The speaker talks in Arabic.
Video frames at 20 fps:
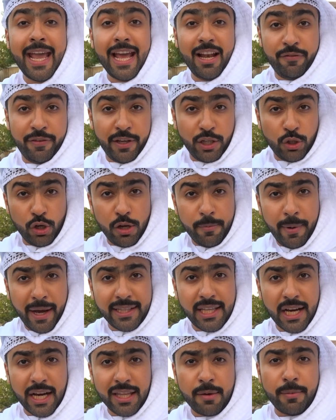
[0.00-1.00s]
الفيديو اللي
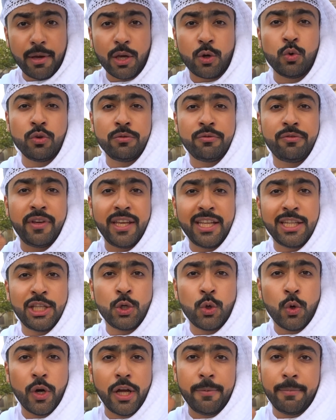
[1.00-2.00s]
بعد هذا بيكون
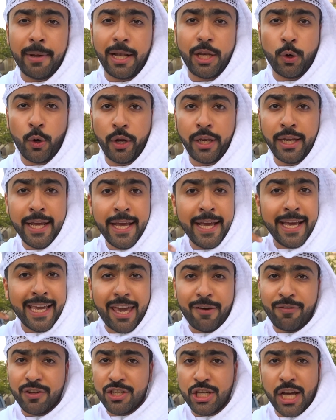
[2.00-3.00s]
فيديو المليون
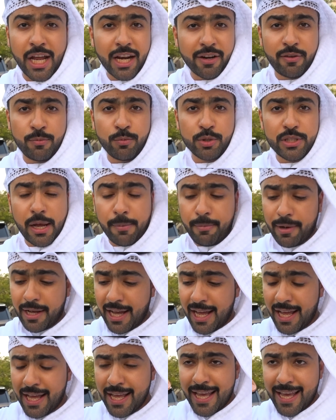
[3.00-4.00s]
كيف تشارك في
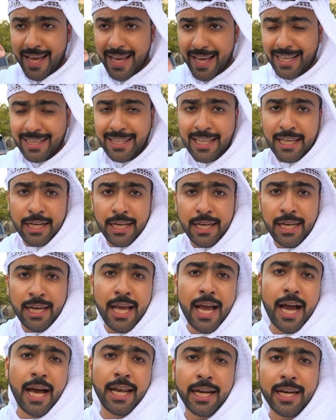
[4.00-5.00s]
المسابقه ادخل
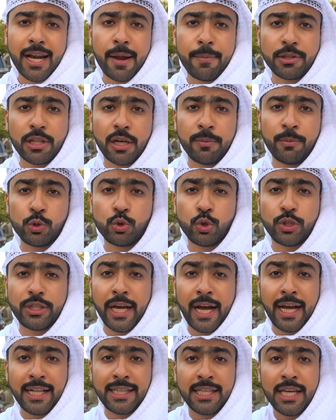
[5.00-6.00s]
على الرابط الموجود
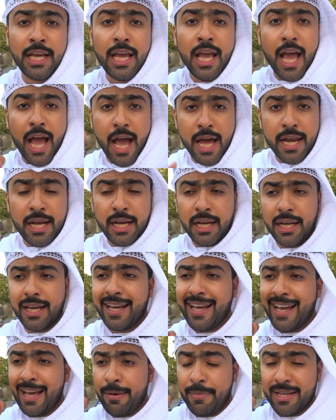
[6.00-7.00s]
تحت انا
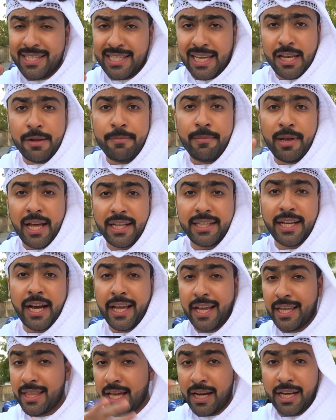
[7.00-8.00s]
بسلم
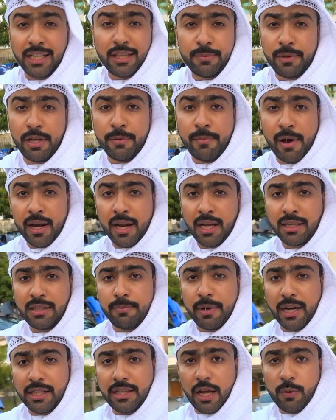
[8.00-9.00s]
الهدايا اذا كنت من الامارات
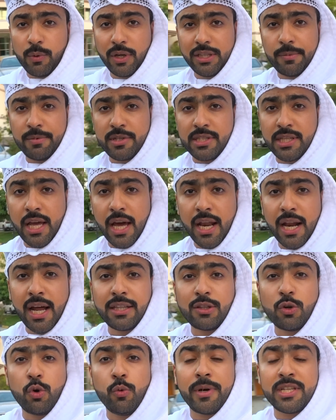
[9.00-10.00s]
بختار واحده من السيارات
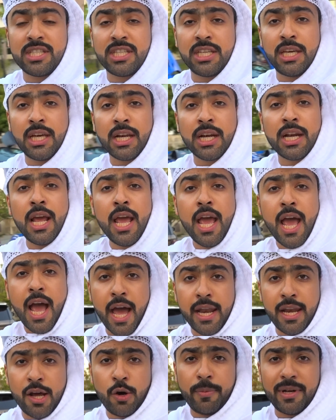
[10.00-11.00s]
وبسير
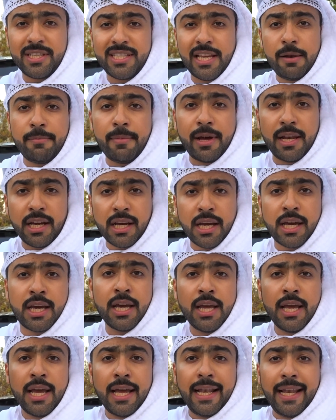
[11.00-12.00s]
انا وبسلمه لك
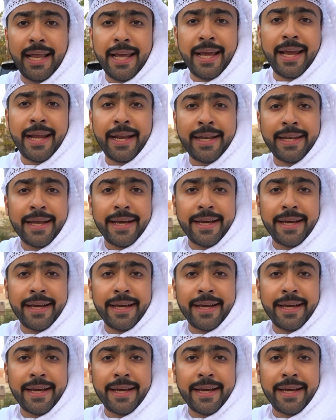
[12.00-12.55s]
لين